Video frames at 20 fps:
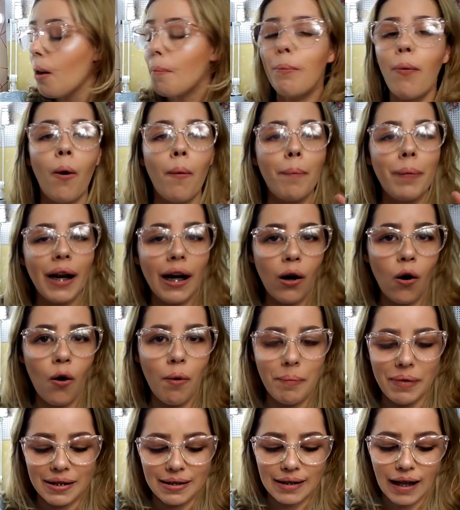Bom, pra
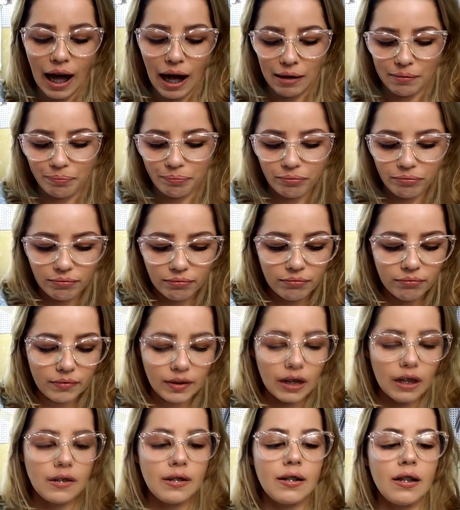começar,
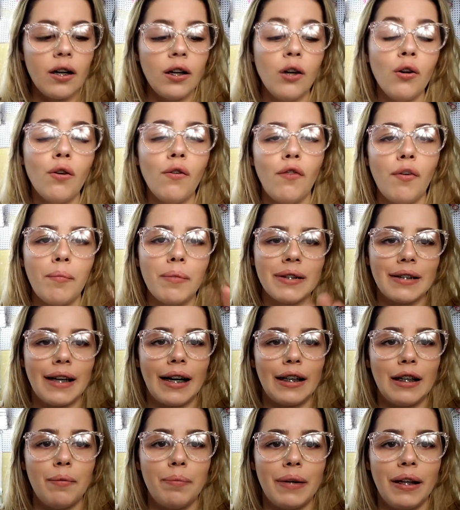eu não vou mostrar
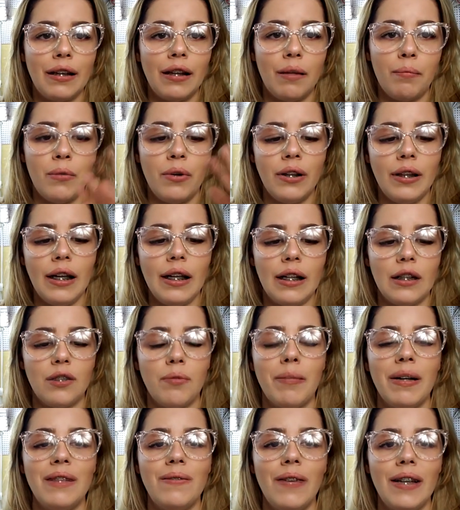aqui porque tem meu endereço,
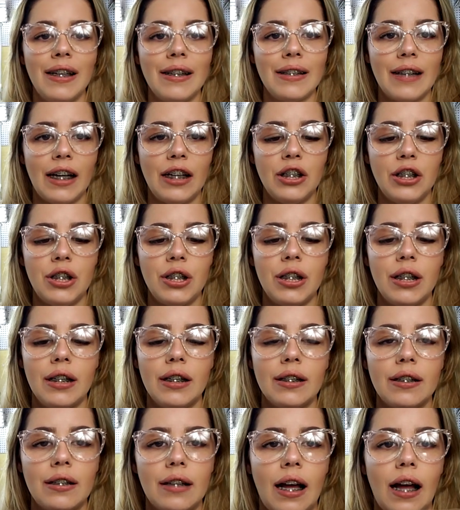mas vem as
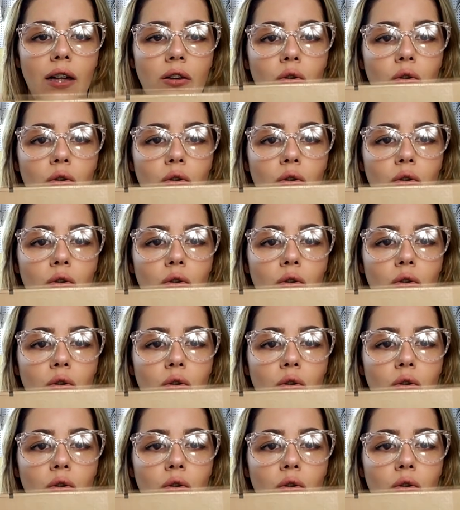caixinhas, tá?